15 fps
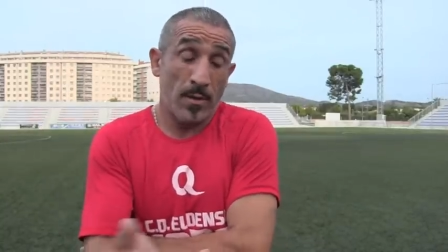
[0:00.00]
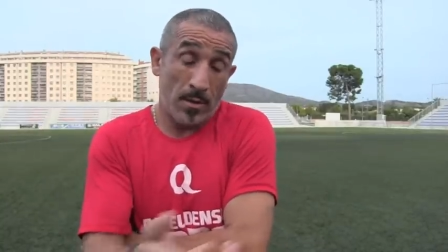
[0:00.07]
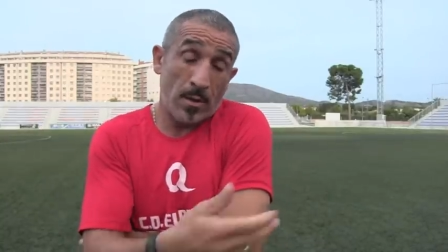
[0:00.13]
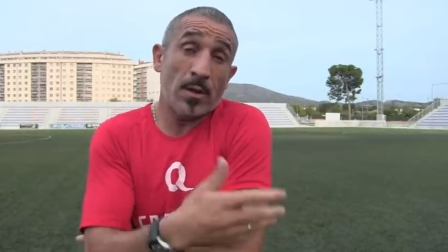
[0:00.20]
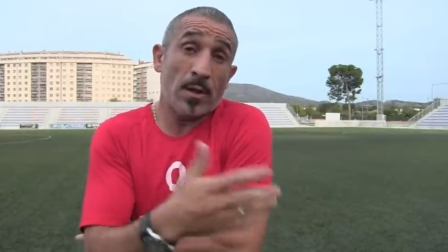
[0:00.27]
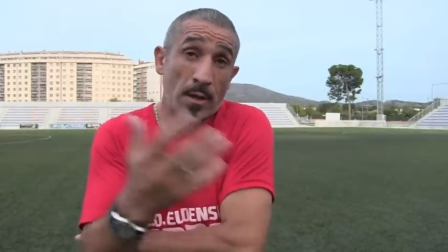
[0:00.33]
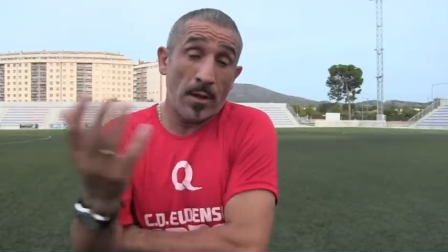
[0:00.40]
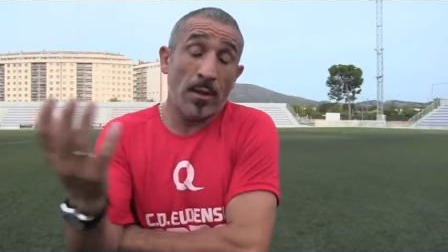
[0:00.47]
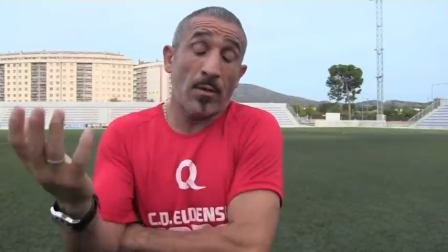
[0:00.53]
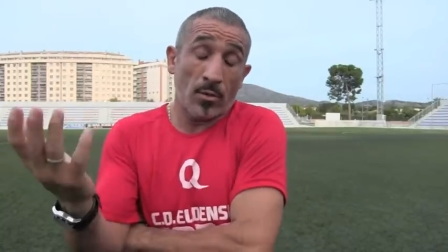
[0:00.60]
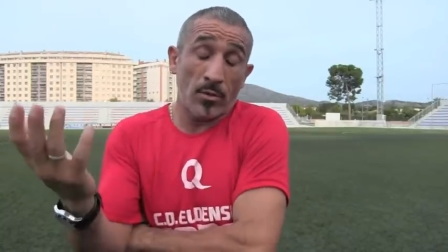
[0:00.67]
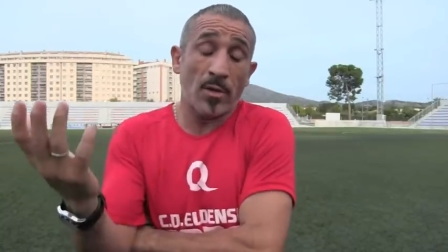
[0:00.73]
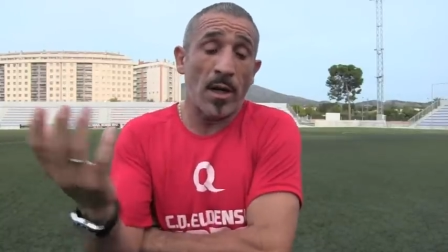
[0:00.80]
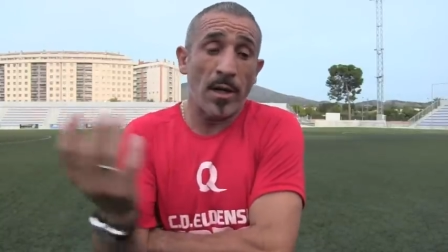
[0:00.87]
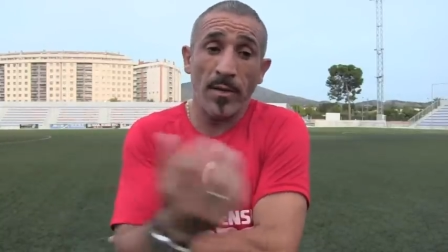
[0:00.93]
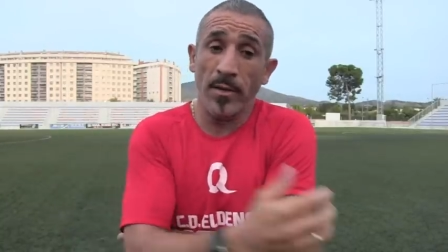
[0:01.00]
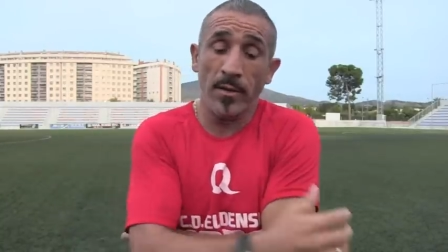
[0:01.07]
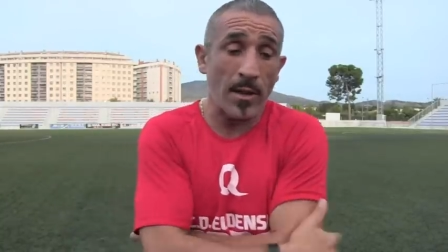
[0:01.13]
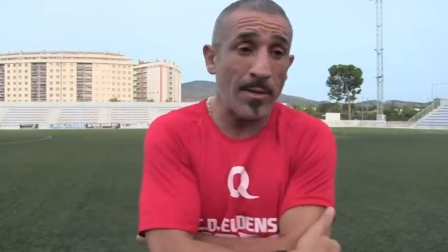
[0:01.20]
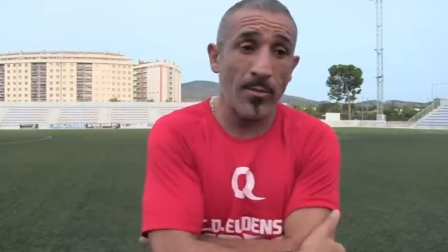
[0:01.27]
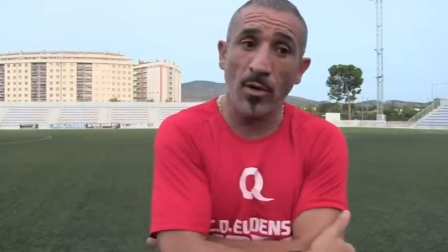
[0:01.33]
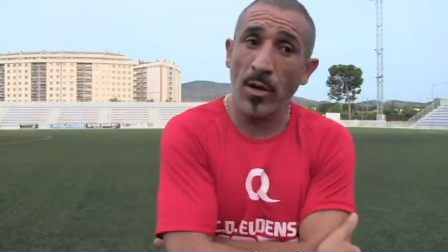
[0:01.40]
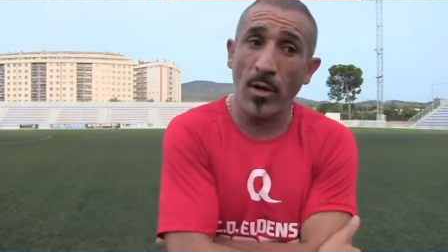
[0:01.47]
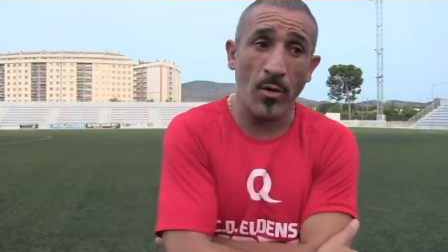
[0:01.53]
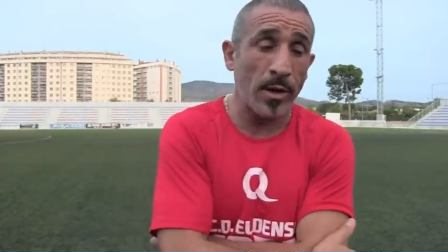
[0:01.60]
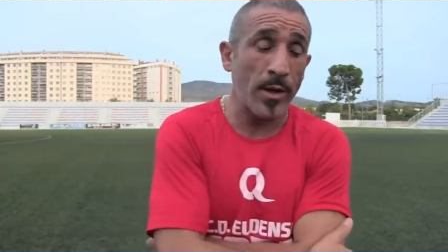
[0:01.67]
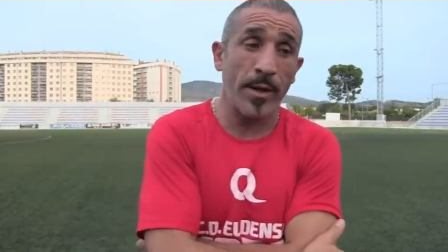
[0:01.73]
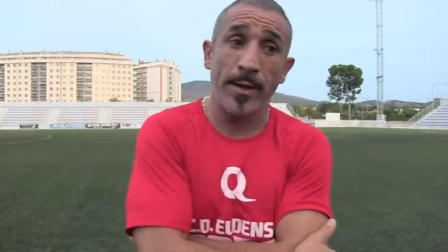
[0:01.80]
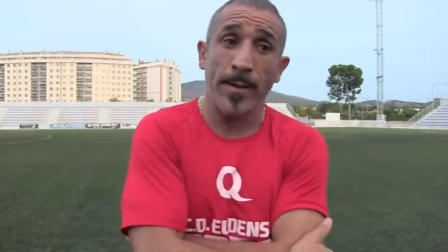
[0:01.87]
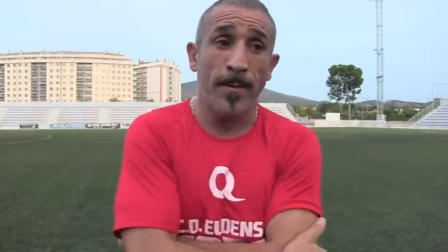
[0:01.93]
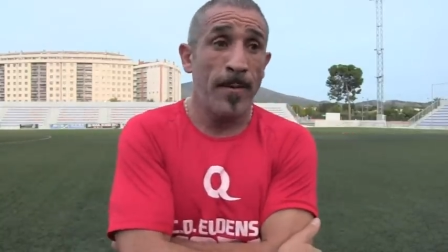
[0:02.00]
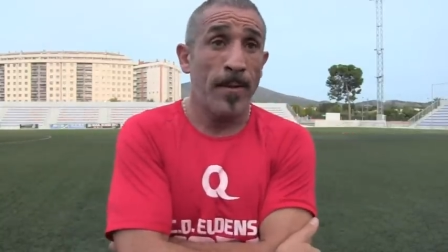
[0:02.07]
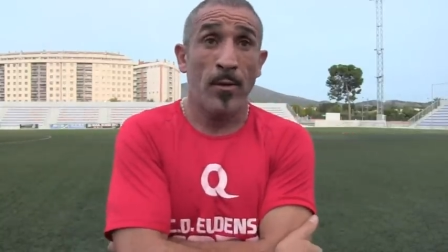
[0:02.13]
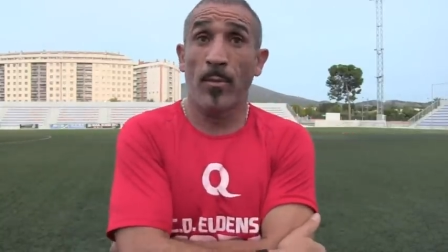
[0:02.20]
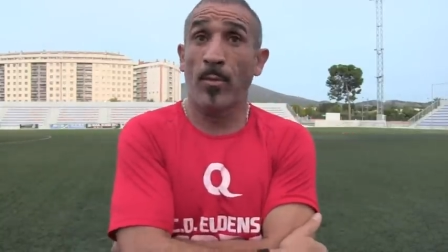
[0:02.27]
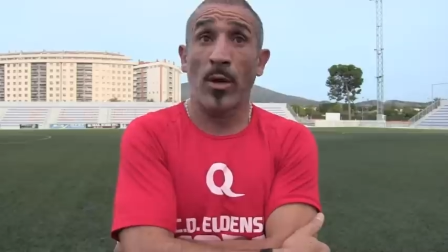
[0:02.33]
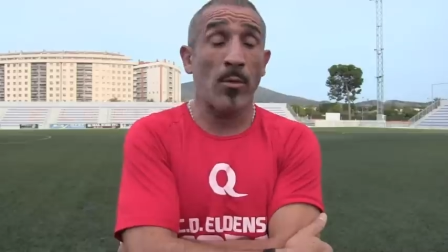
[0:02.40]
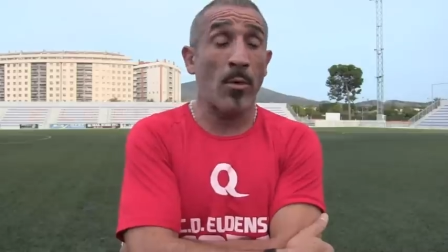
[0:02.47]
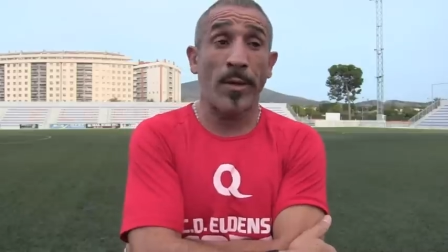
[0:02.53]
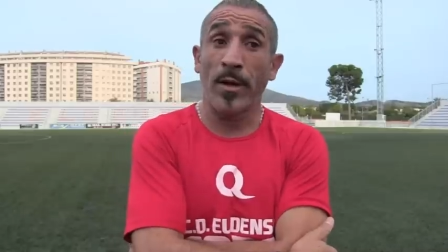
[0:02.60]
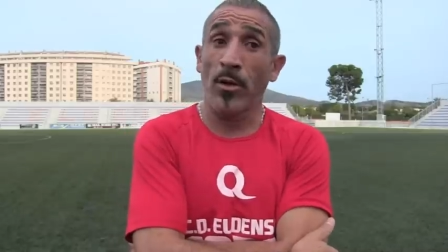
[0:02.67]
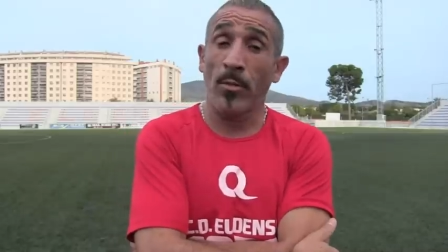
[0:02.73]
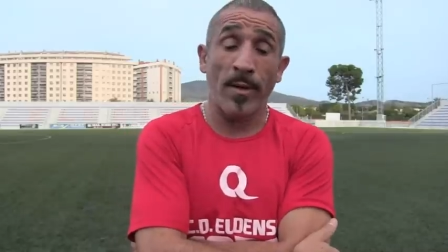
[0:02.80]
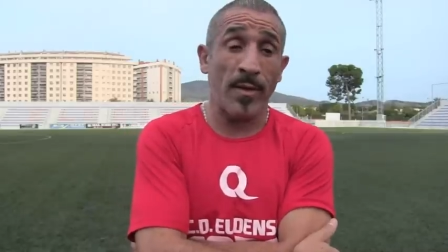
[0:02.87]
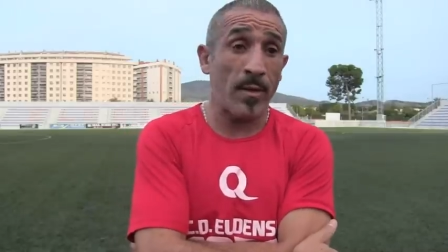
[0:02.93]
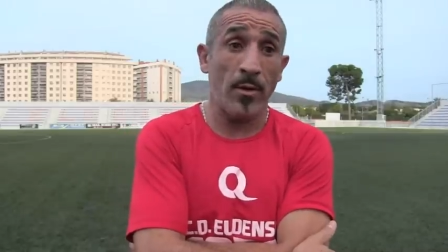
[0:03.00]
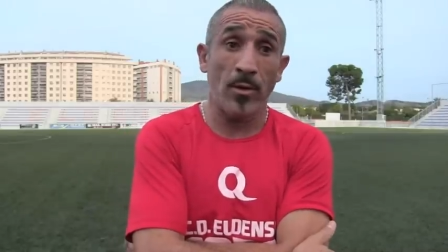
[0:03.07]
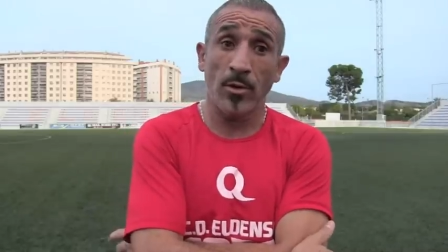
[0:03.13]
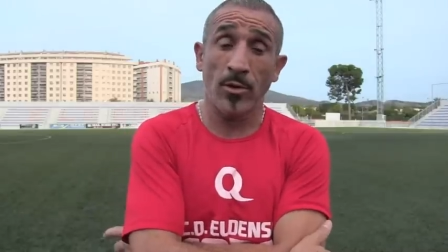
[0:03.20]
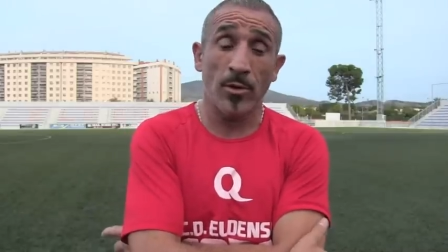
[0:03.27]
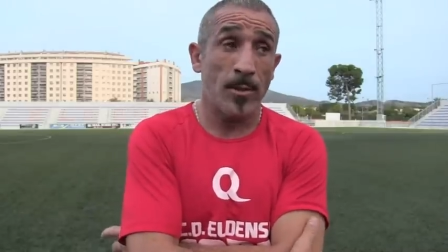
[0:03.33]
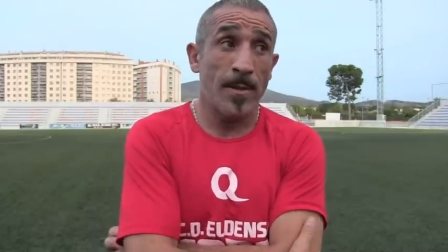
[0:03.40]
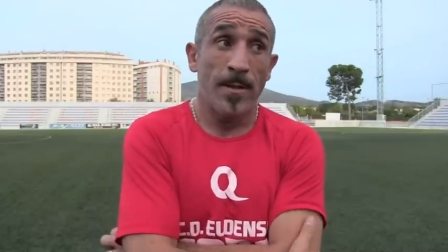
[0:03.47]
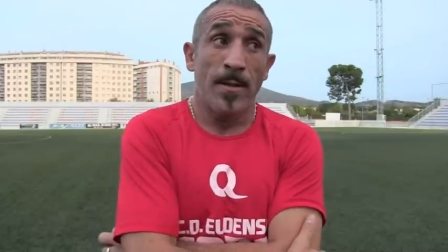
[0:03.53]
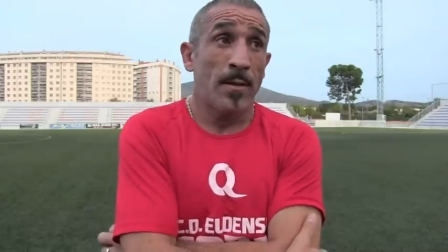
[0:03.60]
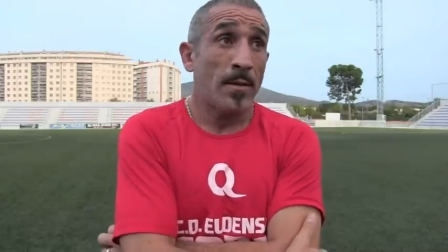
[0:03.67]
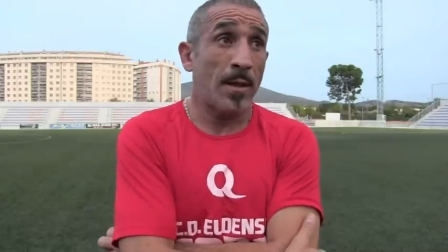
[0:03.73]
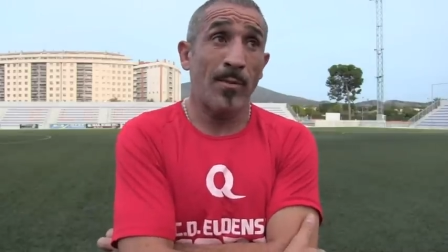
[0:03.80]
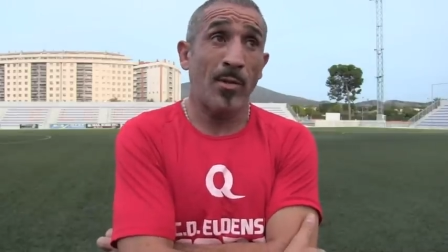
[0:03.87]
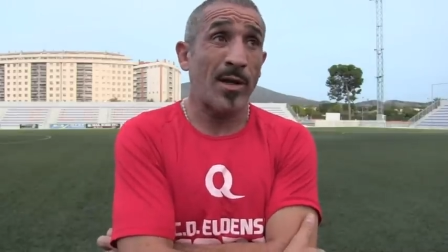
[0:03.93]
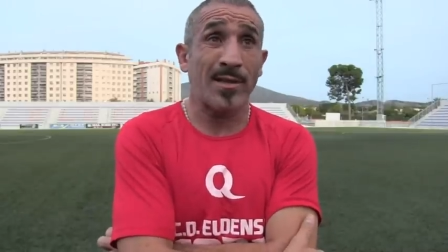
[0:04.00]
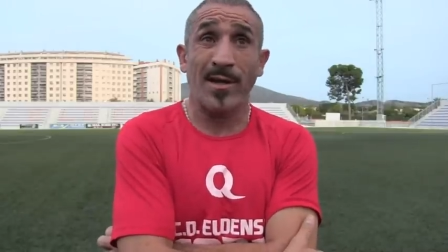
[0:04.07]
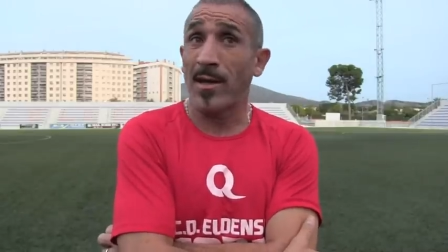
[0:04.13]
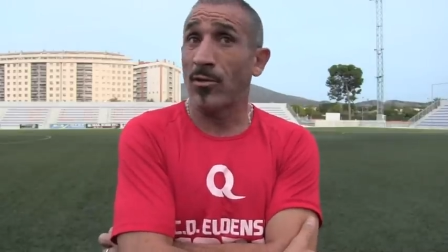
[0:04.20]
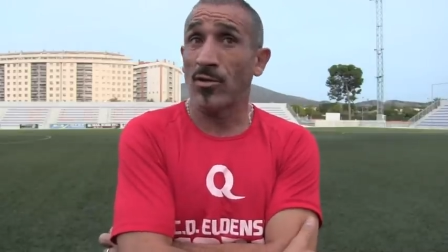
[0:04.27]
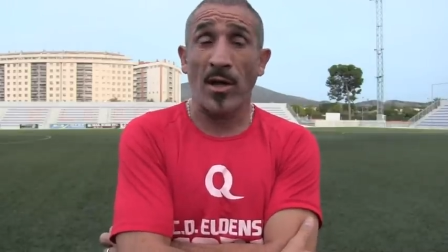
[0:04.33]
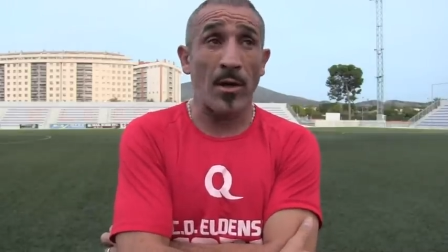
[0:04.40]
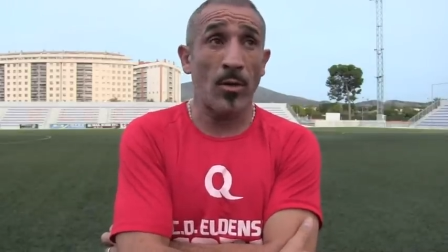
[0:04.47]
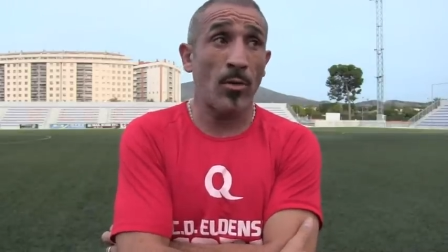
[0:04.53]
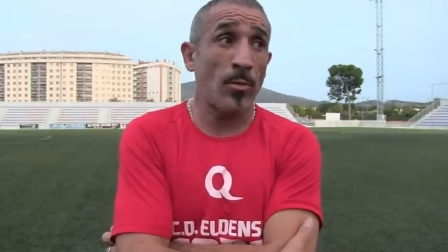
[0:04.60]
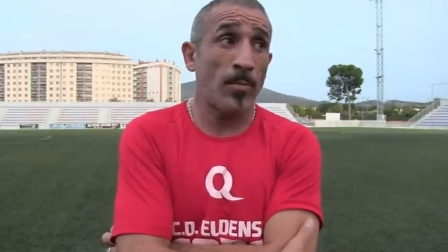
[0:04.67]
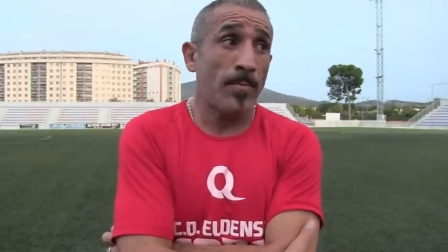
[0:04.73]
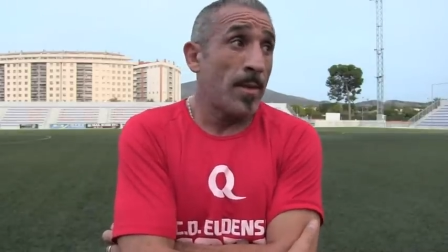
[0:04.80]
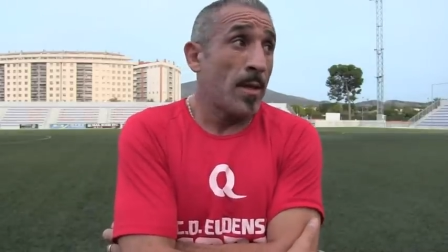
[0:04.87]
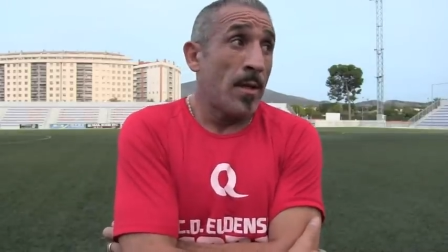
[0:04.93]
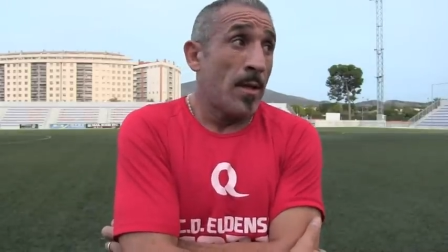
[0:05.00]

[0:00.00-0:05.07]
y, contra el líder tenemos claro que no podíamos venirnos vacíos, tenemos que traernos algo.